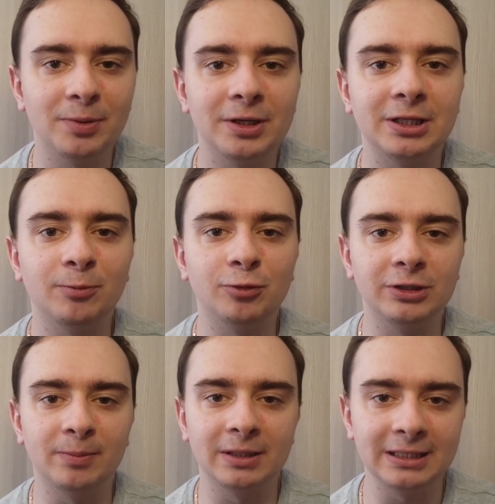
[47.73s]
поэтому он
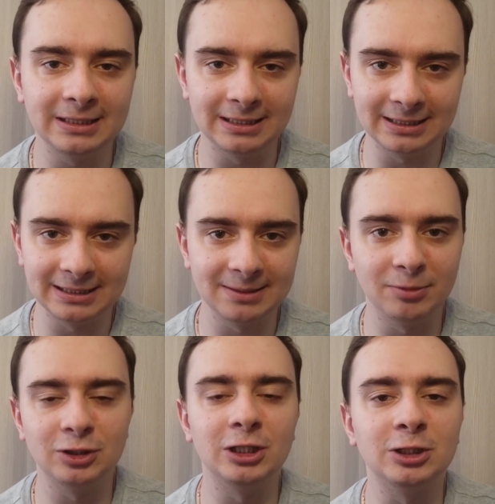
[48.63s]
дополнительный
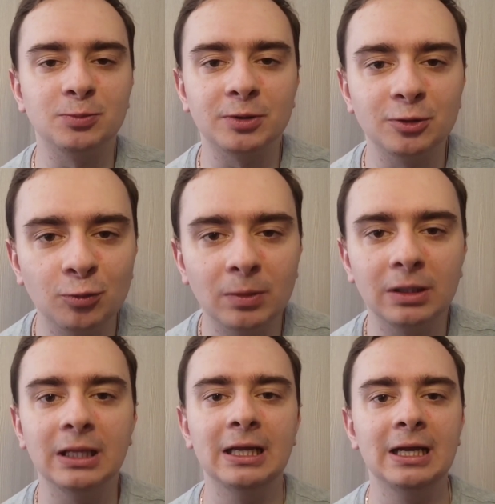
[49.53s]
себе челлендж придумал,